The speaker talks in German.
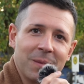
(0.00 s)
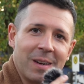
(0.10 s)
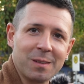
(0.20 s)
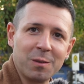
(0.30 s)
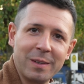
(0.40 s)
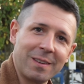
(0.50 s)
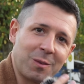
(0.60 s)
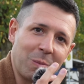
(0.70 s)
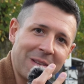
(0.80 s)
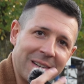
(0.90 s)
Also wenn es
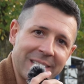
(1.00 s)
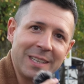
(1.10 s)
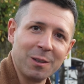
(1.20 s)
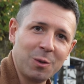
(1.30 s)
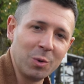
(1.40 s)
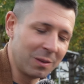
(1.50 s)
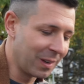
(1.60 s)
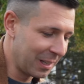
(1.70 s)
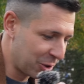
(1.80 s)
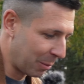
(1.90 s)
so ein bisschen ein Rieger-Tuning
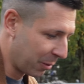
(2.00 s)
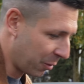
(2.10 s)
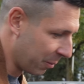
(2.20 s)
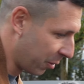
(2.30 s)
war, ist aber vom,